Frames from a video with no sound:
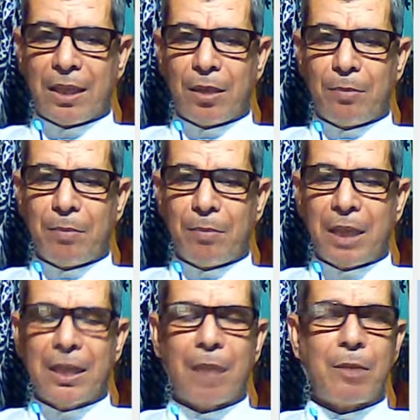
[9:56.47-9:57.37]
من
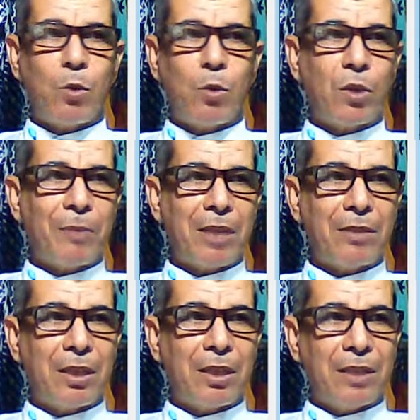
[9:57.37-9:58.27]
يعملون
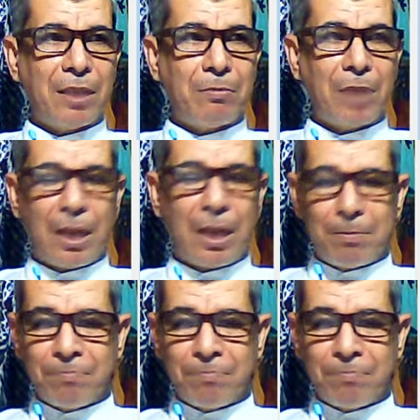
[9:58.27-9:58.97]
بعضلاتهم نعم